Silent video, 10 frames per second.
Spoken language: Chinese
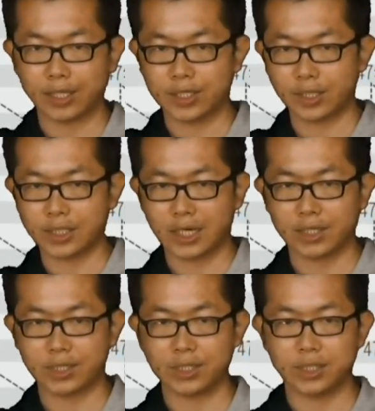它增加
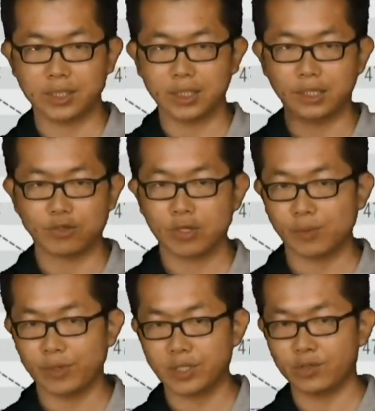了四十亿，所以
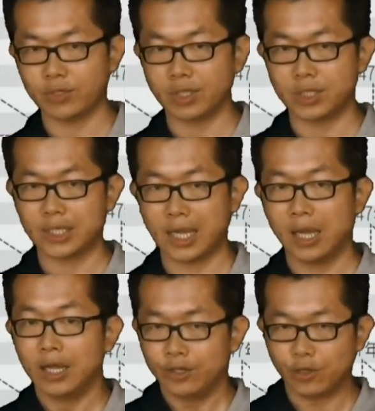有没有继续增加？